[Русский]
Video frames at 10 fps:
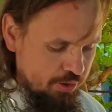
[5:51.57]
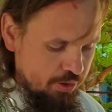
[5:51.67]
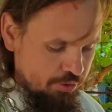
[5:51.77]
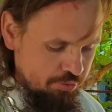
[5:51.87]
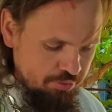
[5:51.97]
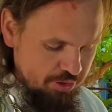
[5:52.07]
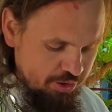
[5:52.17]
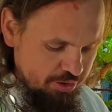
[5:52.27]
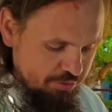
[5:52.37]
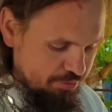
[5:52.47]
Ну,
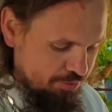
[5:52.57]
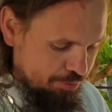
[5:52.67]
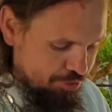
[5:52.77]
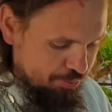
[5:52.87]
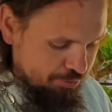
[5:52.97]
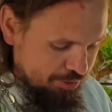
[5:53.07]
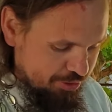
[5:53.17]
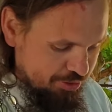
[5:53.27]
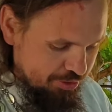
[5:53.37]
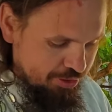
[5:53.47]
или вообще бывают
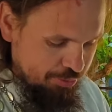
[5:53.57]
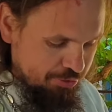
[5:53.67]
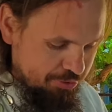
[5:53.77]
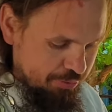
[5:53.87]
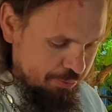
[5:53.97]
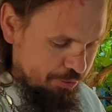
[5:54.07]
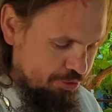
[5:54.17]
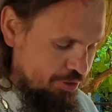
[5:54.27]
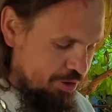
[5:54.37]
какие-то необъяснимые причины,